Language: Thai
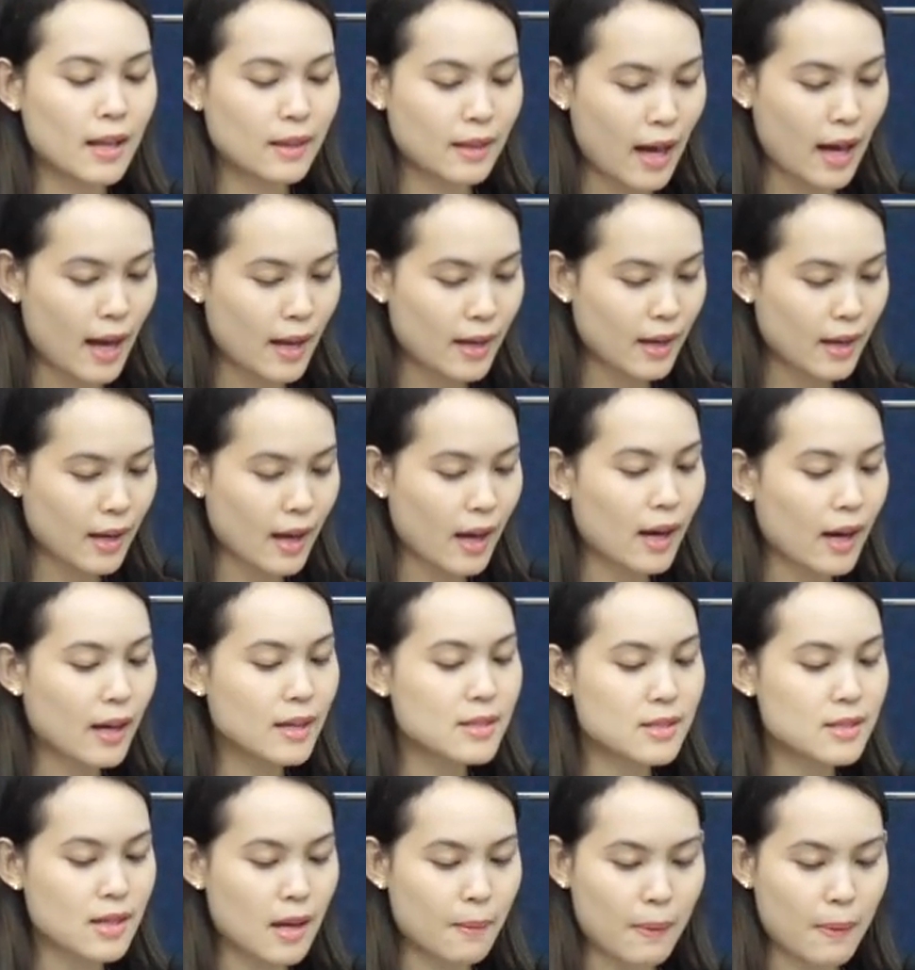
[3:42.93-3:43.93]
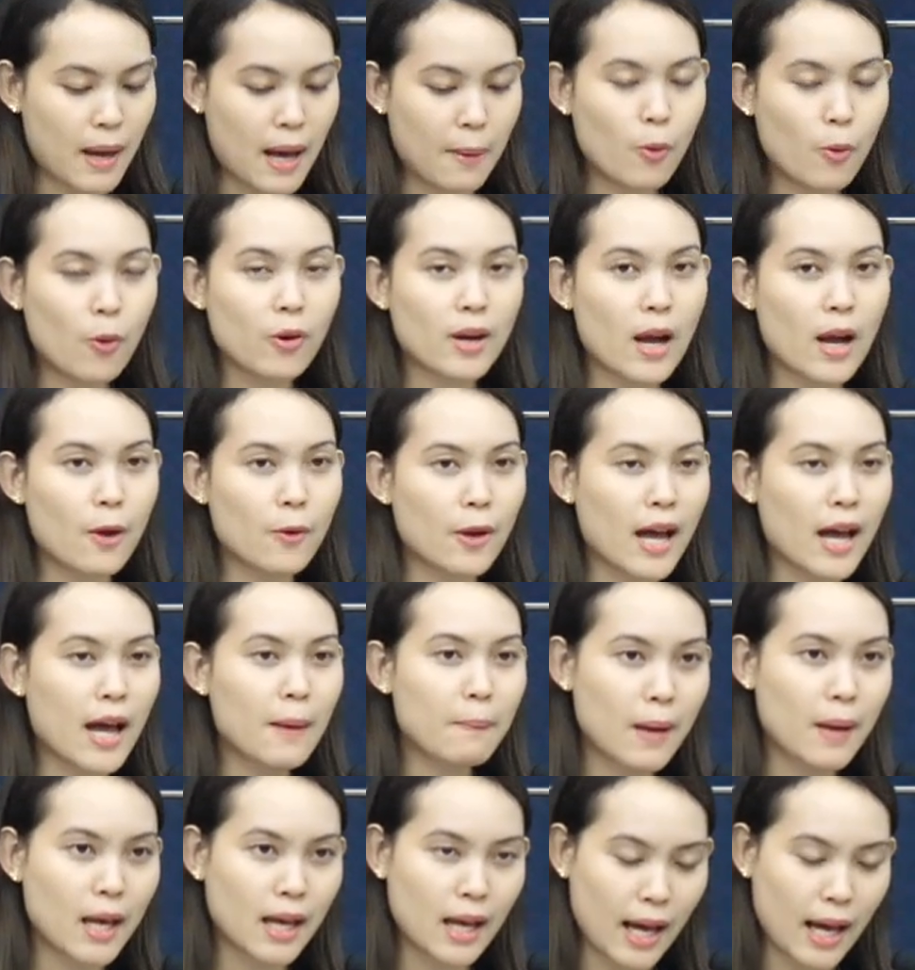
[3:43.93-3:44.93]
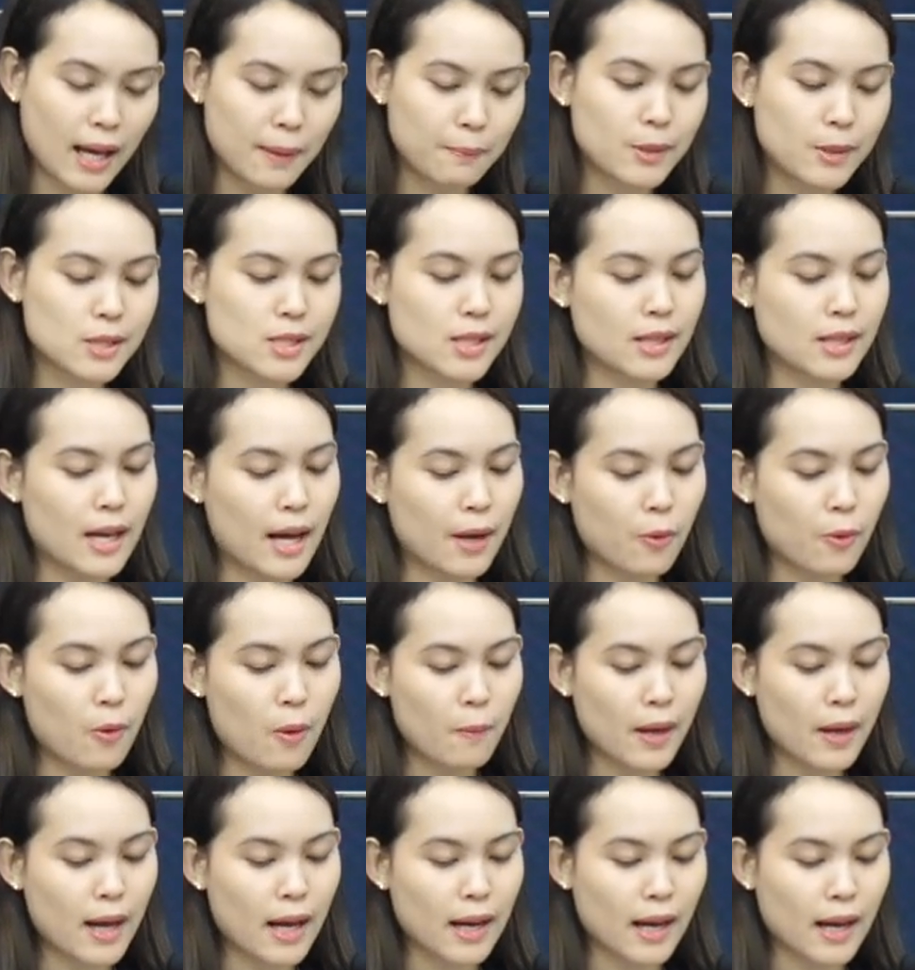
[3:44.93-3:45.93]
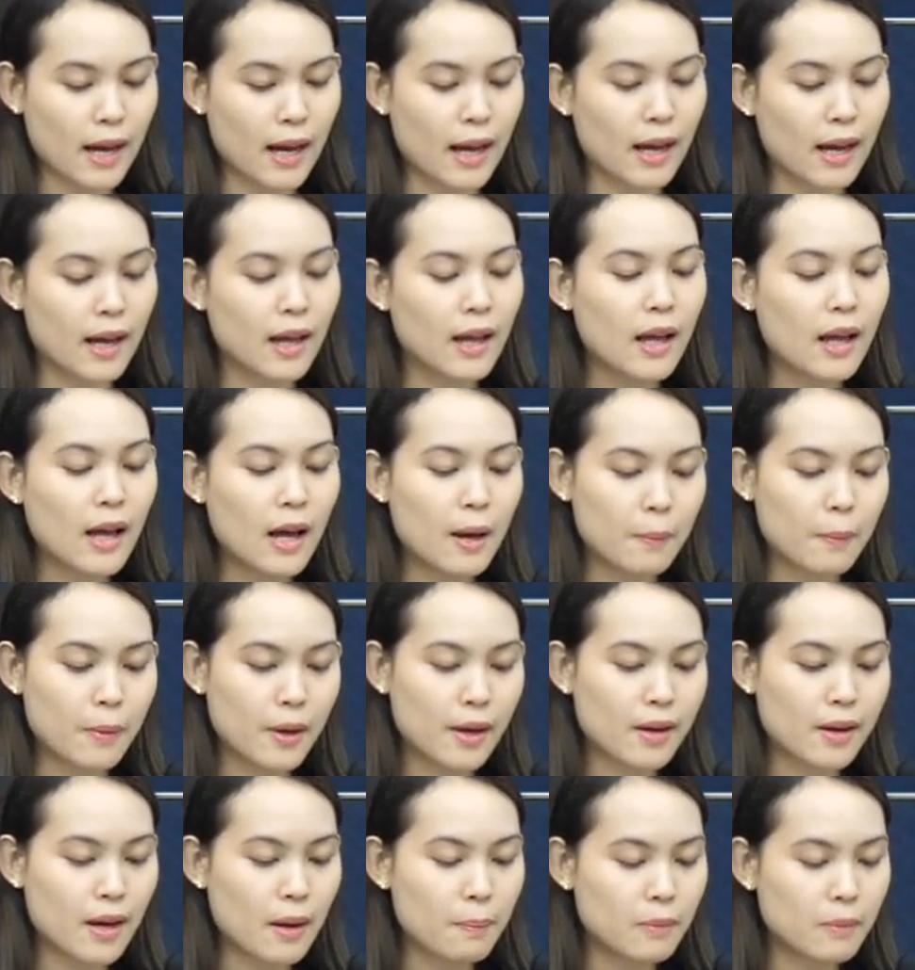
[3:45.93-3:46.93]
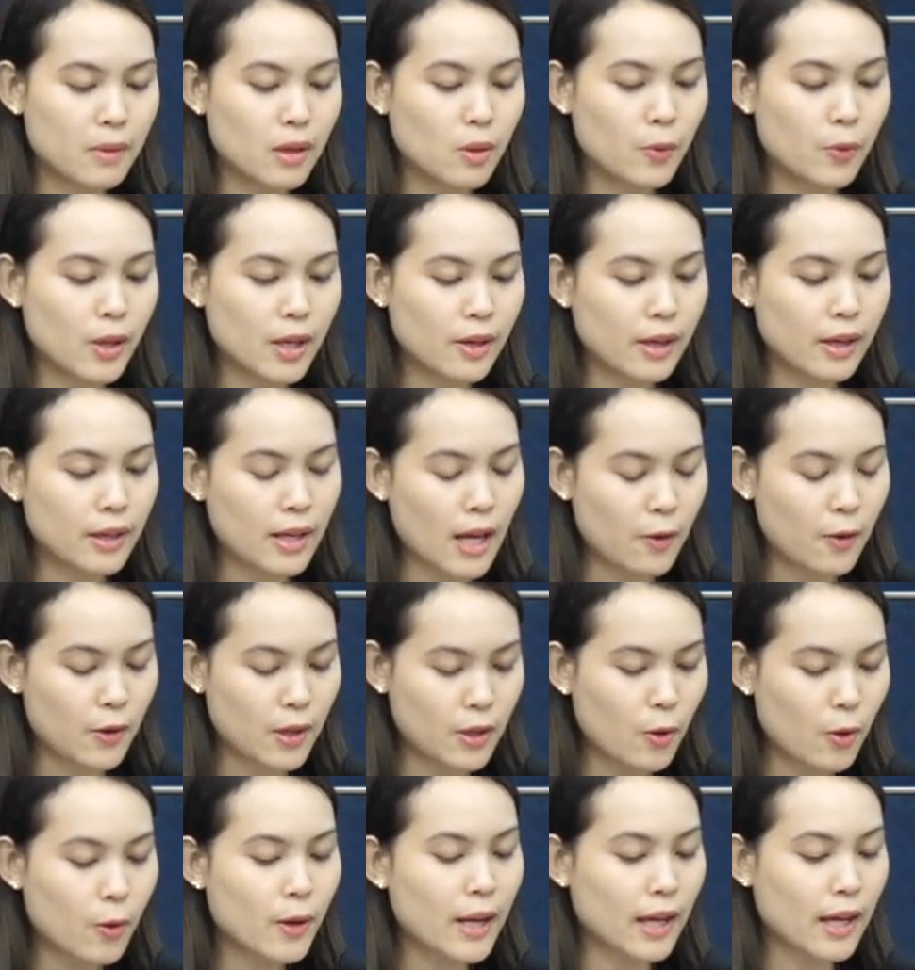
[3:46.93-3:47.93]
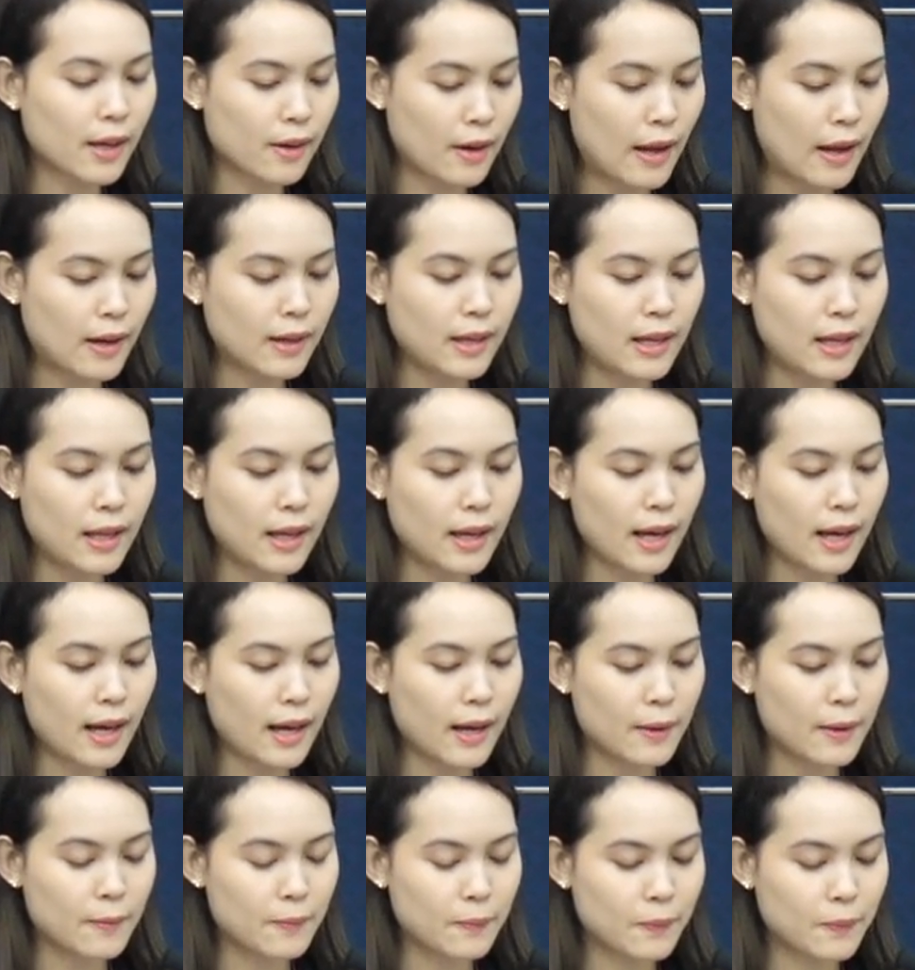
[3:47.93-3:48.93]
ท่านนะคะจะพาพวกเรานะคะไปไขปริศนาร่วมกันค่ะเพื่อรับมือวิกฤตเอลนิโญในครั้งนี้ค่ะ